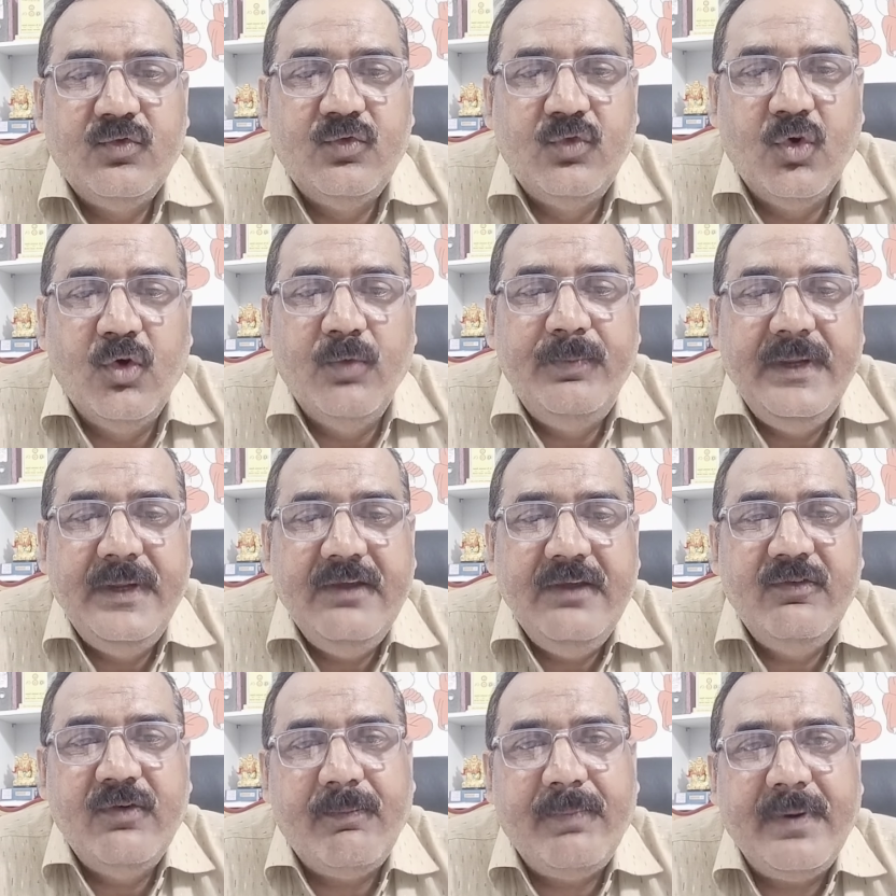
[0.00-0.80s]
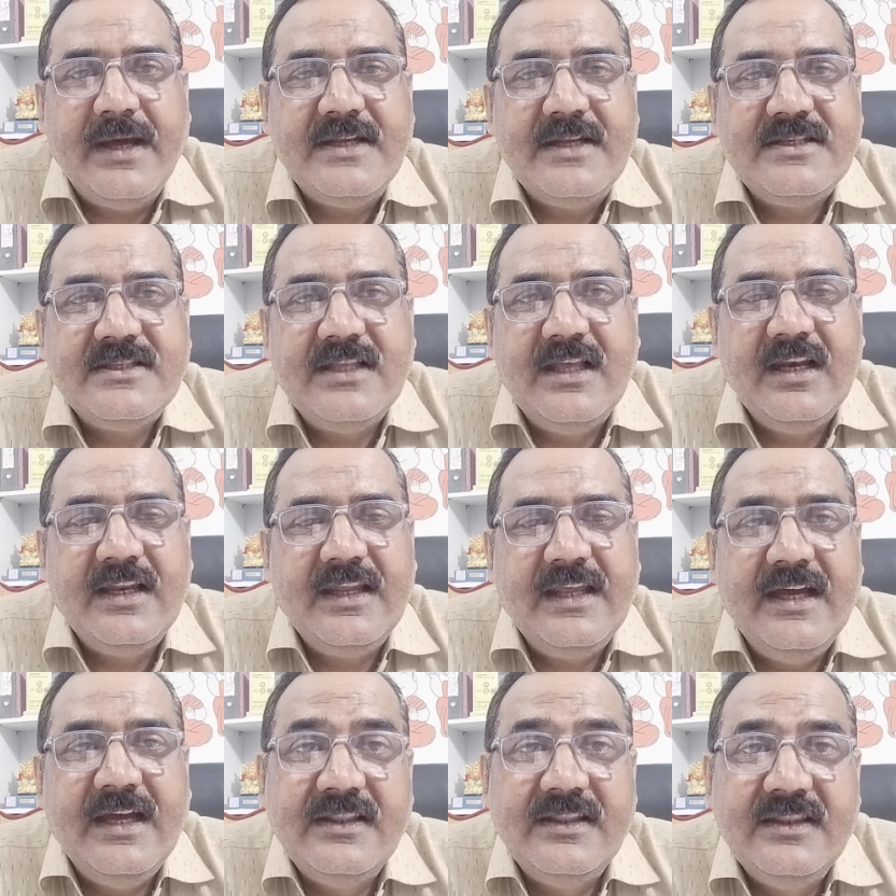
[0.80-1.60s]
वो भी व्यापार स्थल
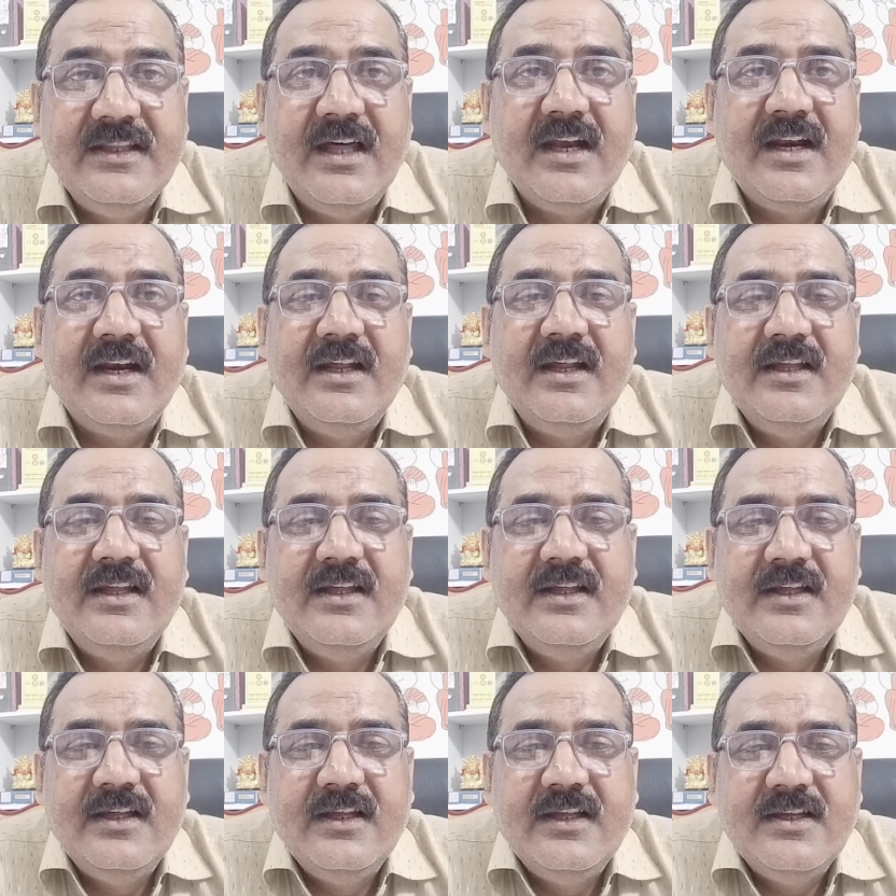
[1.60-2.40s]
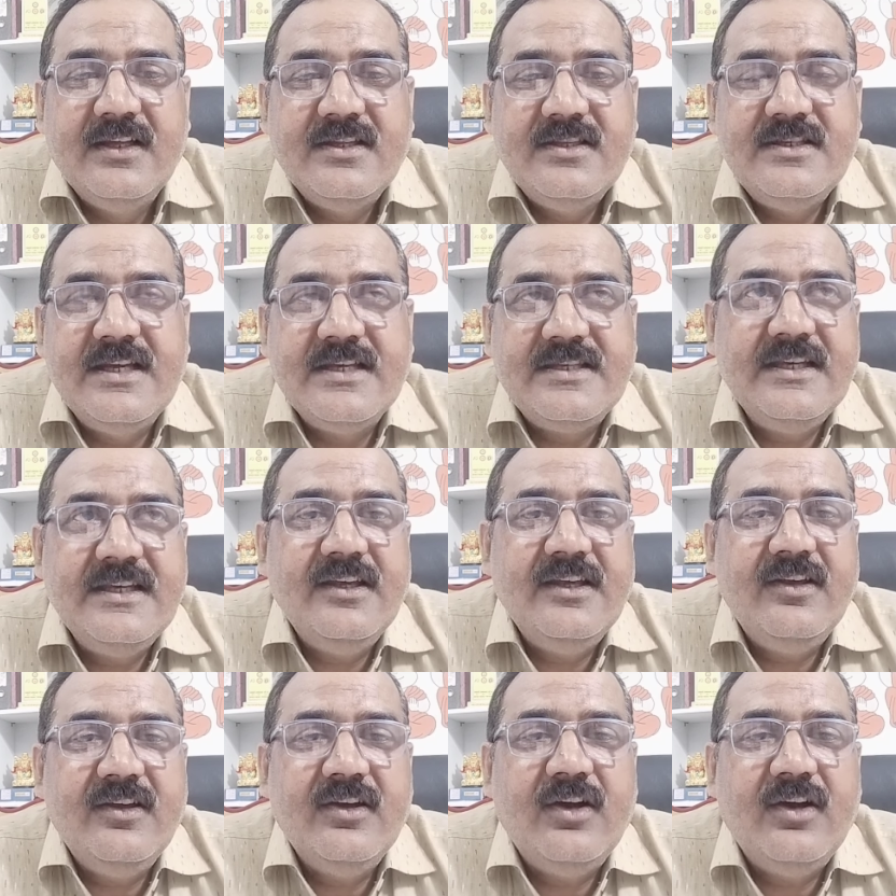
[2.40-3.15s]
के अंदर जैसी